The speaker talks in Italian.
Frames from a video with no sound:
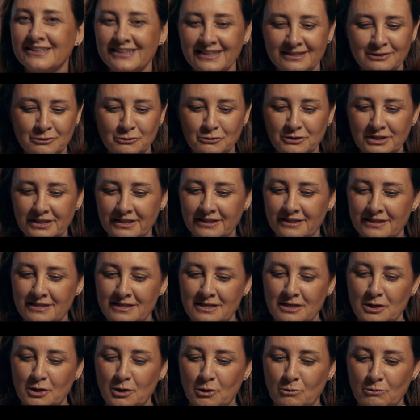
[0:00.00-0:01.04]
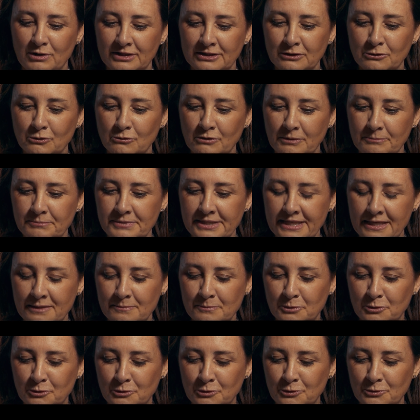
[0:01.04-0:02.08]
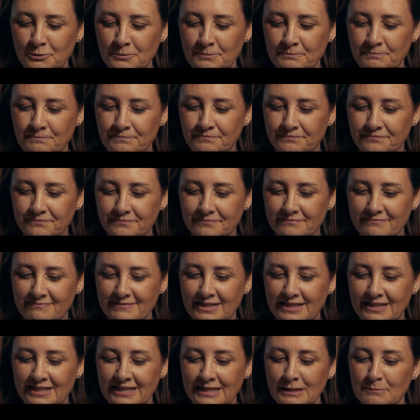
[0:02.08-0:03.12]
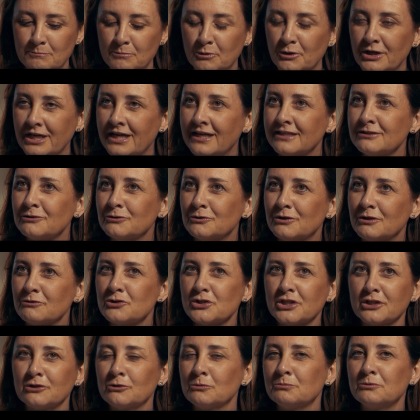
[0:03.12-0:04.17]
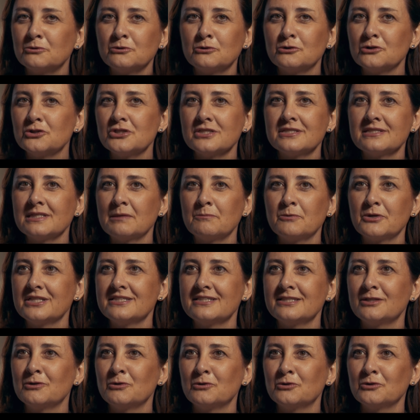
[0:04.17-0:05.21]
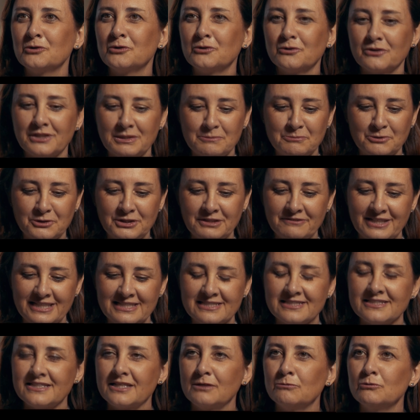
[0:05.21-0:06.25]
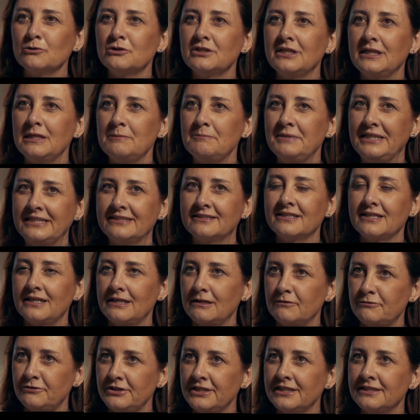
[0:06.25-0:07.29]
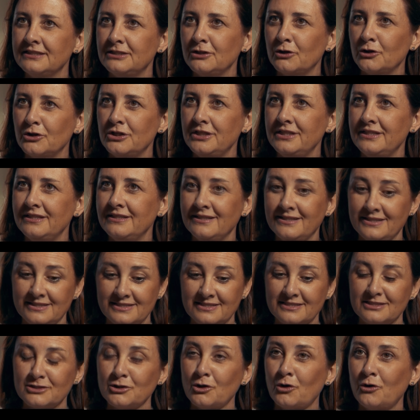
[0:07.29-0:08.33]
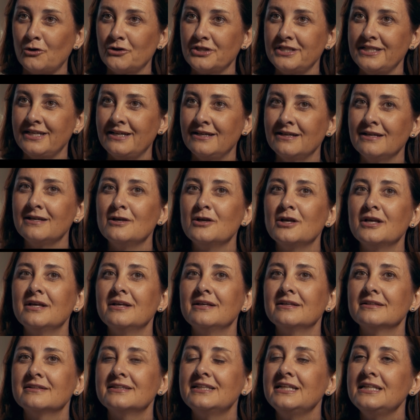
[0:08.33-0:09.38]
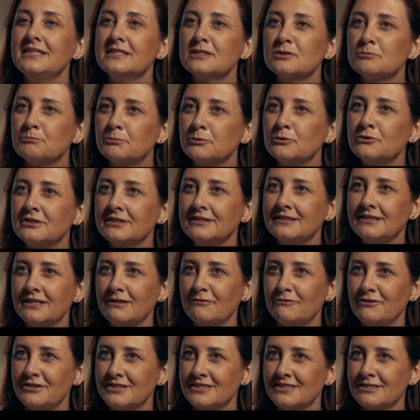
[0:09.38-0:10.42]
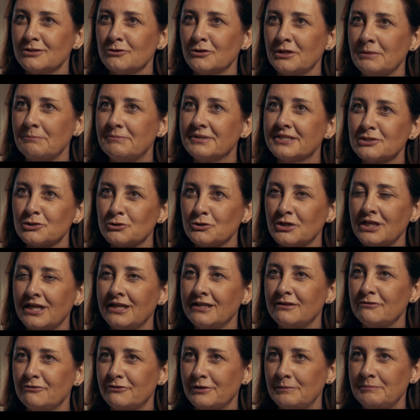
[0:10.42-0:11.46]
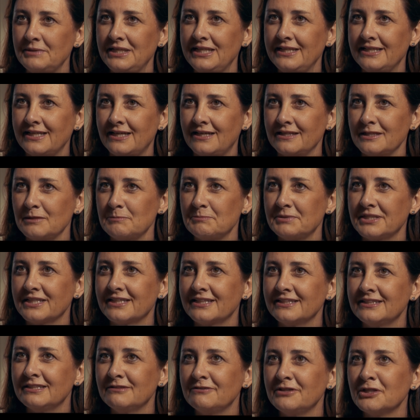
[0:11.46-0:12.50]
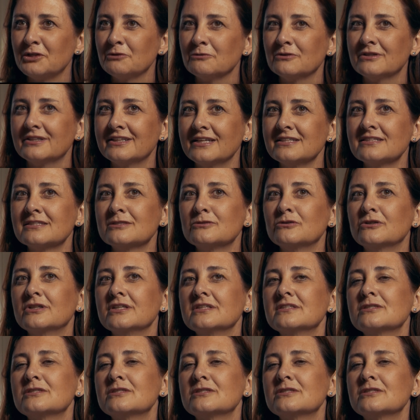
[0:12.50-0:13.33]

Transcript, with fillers: tanto che quando lo abbiamo elaborato a un certo punto ci siamo resi conto che poteva essere utile mettere alla fine di ogni storia degli spunti di riflessione personale e familiare, perché davvero è un testo che